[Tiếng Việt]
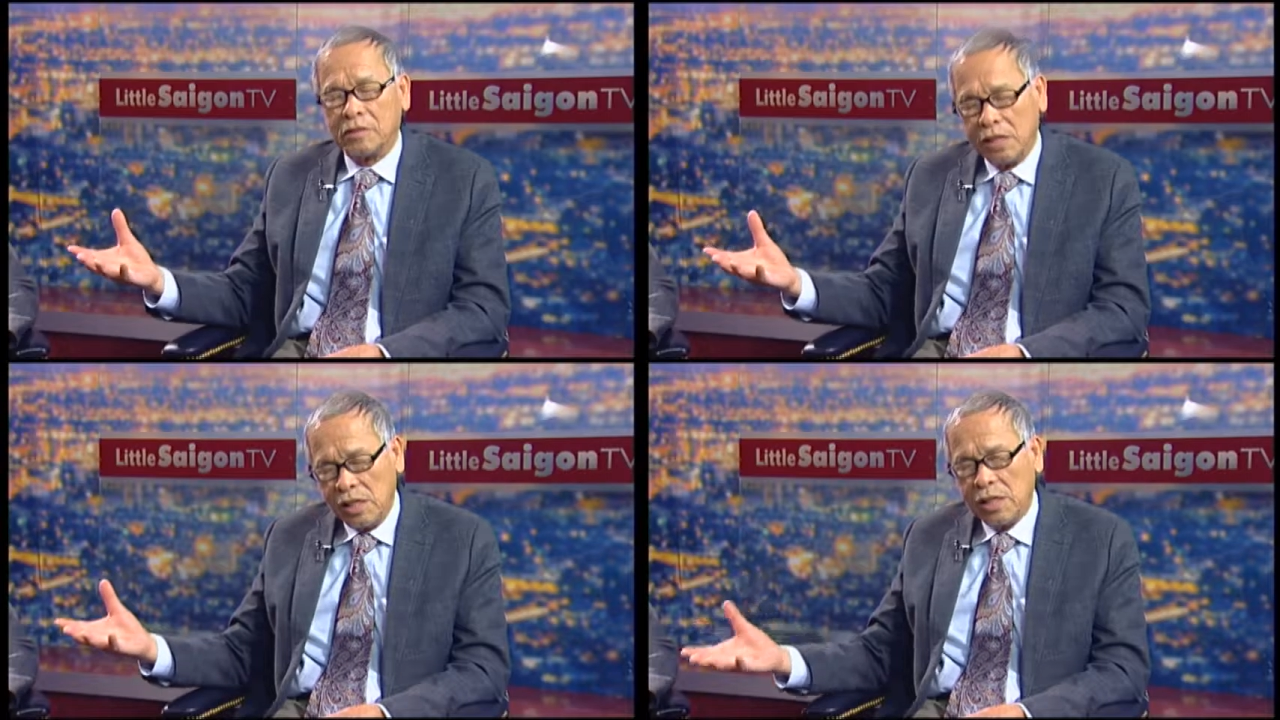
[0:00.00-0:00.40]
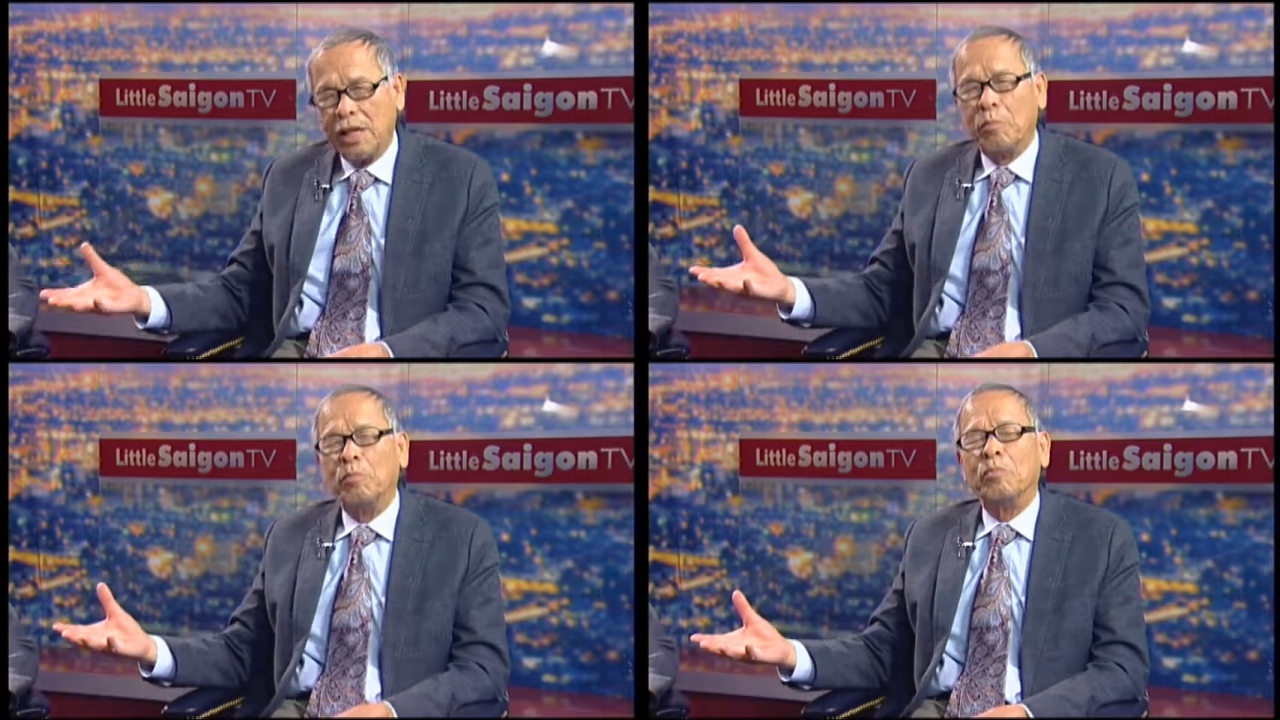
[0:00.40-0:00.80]
tín
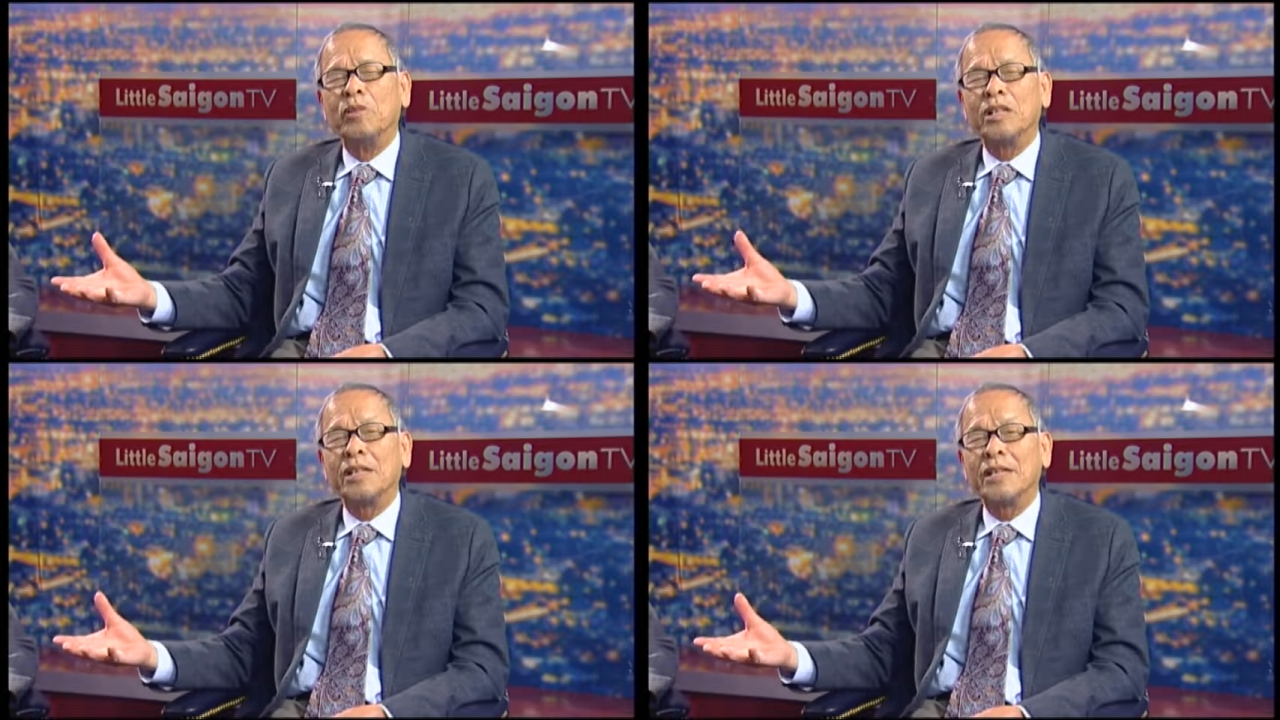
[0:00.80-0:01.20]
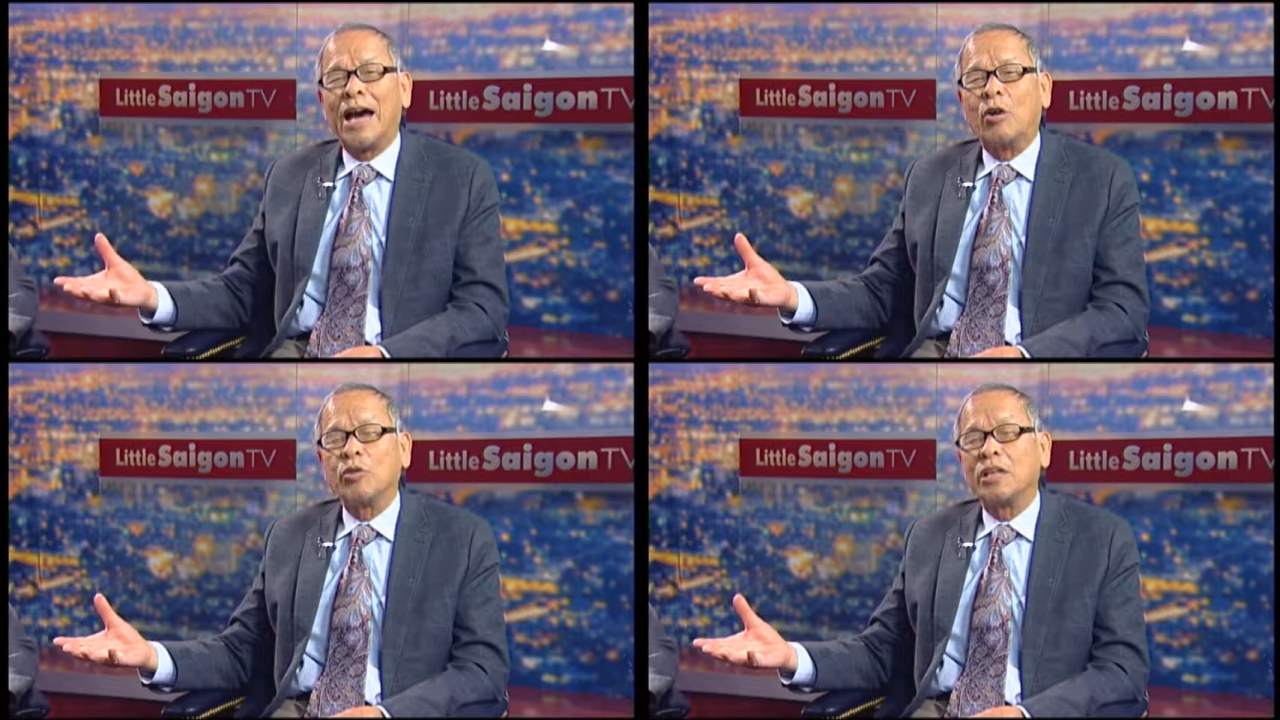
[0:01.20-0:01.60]
nhiệm như thế
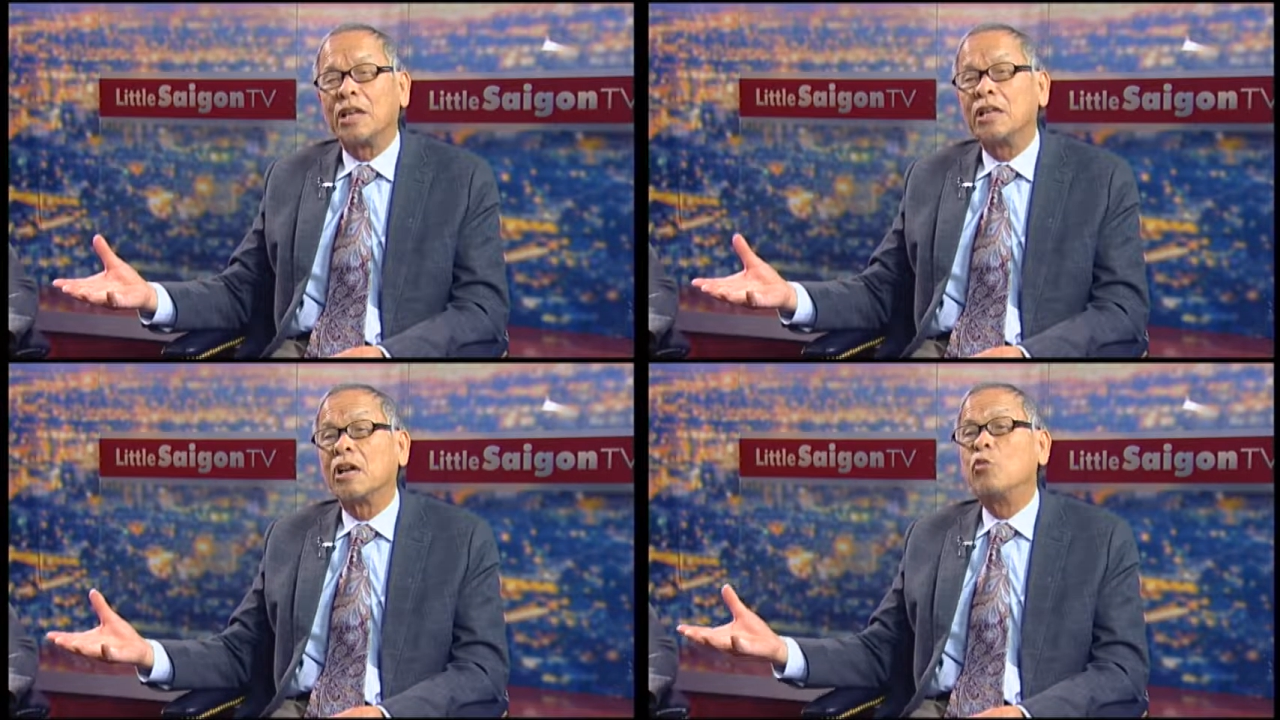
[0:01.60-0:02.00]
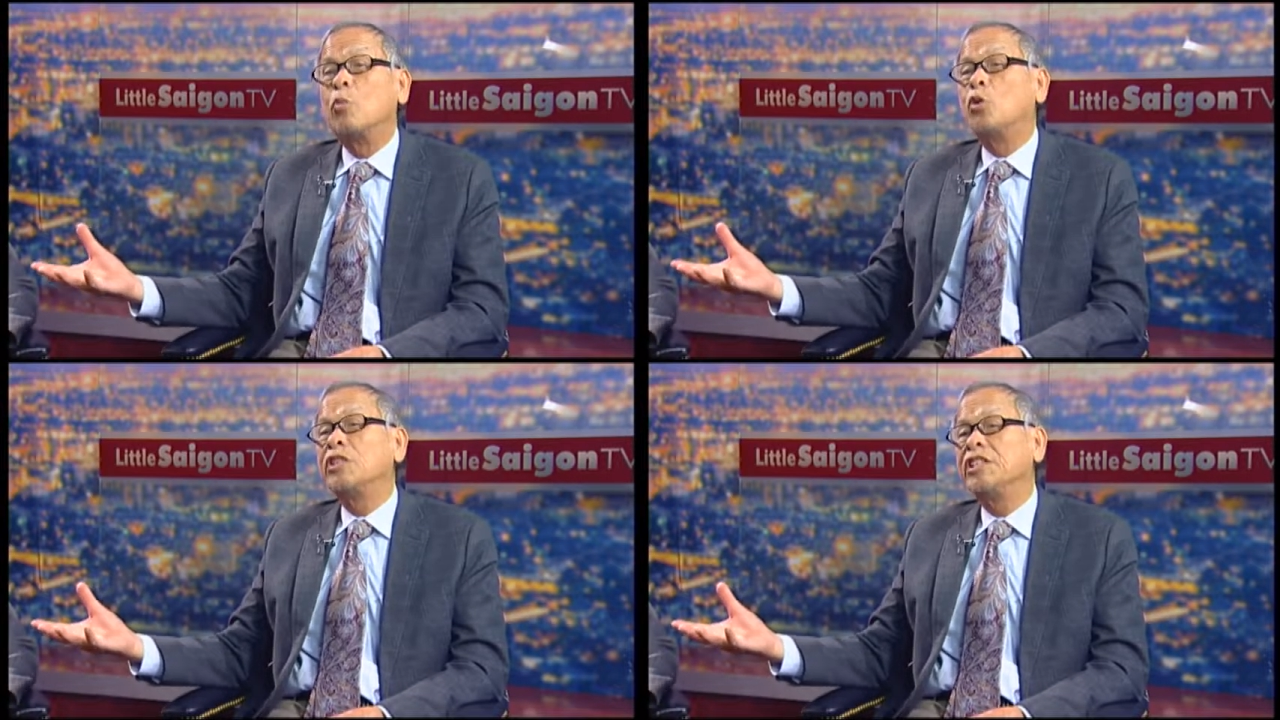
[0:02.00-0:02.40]
nào thì sẽ được
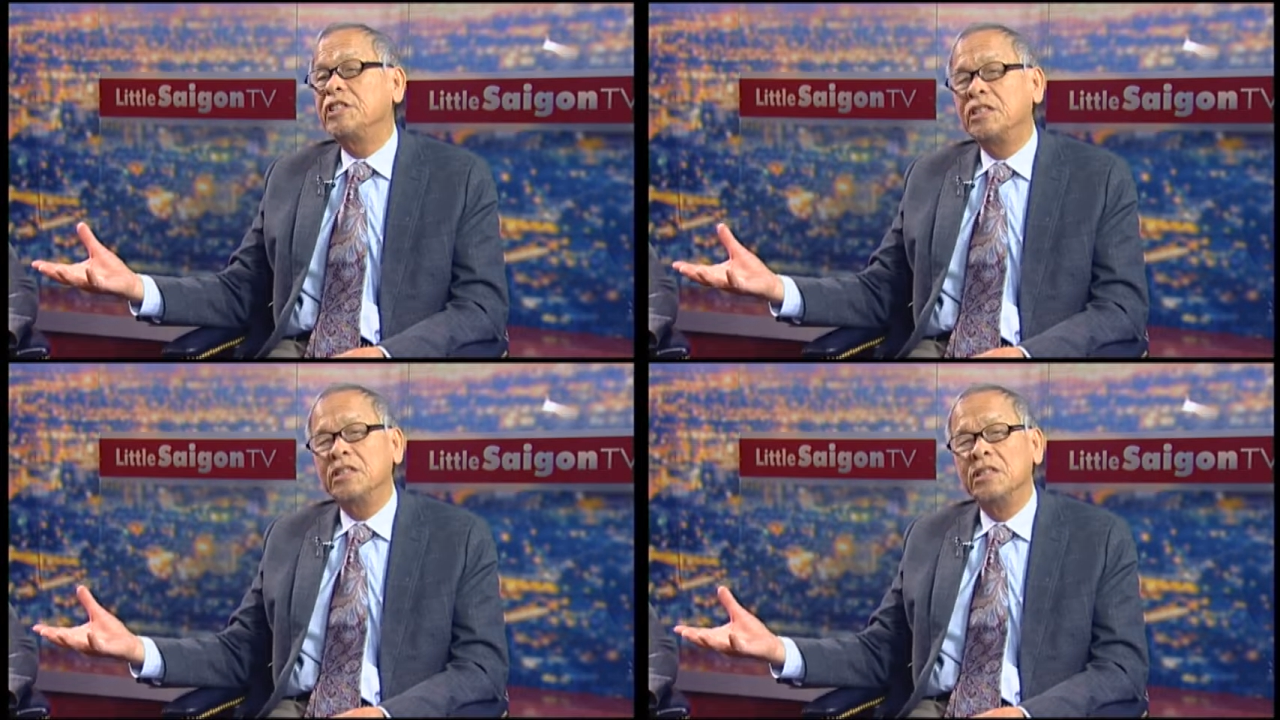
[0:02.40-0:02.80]
công bố chính thức